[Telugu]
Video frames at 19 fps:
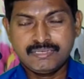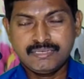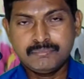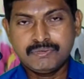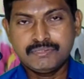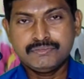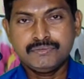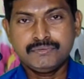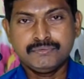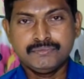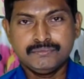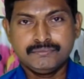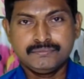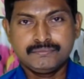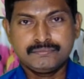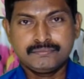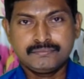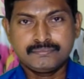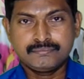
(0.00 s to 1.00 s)
ఈ మందును
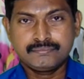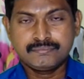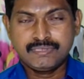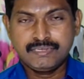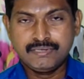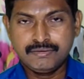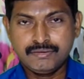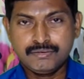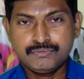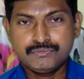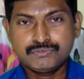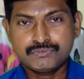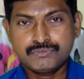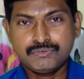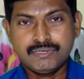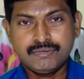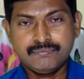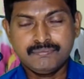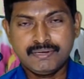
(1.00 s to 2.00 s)
ఇంట్లో
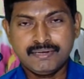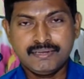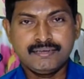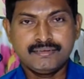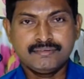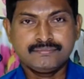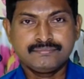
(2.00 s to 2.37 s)
ఉంచుకోవడం వల్ల